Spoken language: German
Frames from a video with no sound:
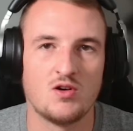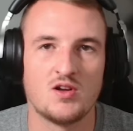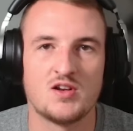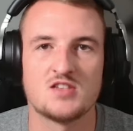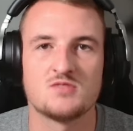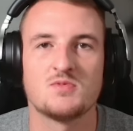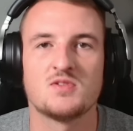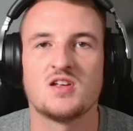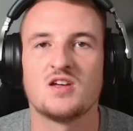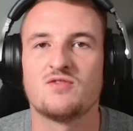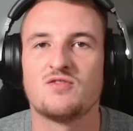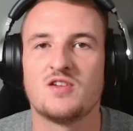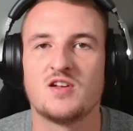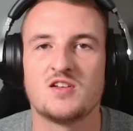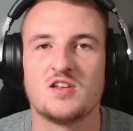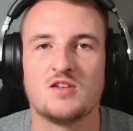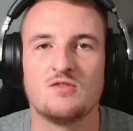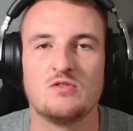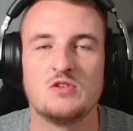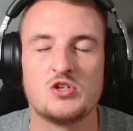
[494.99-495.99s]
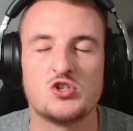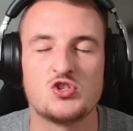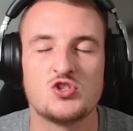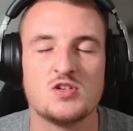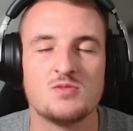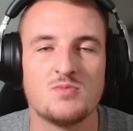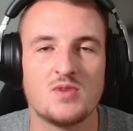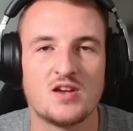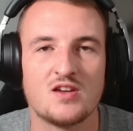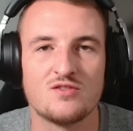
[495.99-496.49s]
dass man da vielleicht irgendwie eine
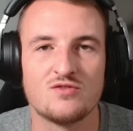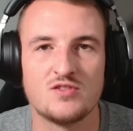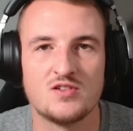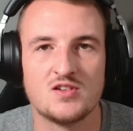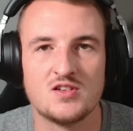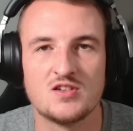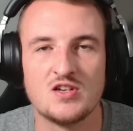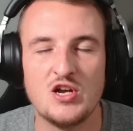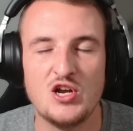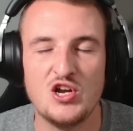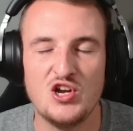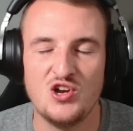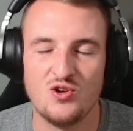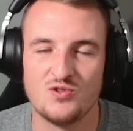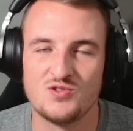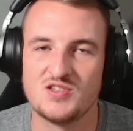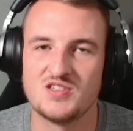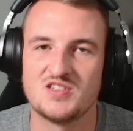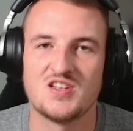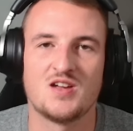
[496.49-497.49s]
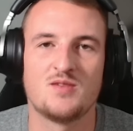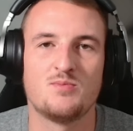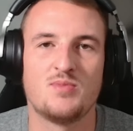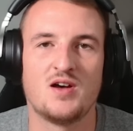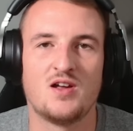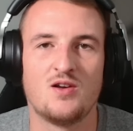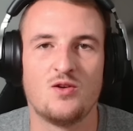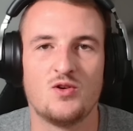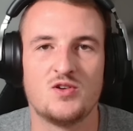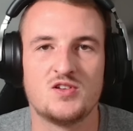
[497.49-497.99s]
Schnittmenge findet und sich da ein paar
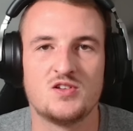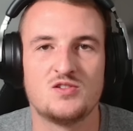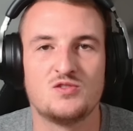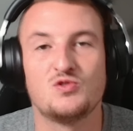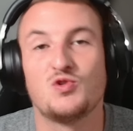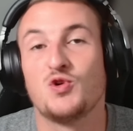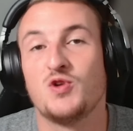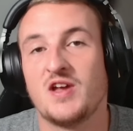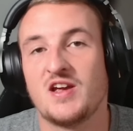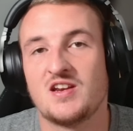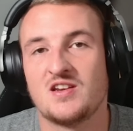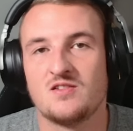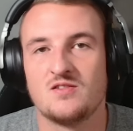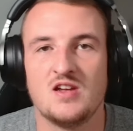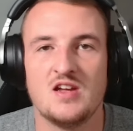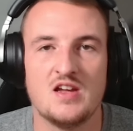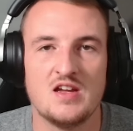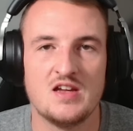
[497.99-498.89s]
Leute connecten.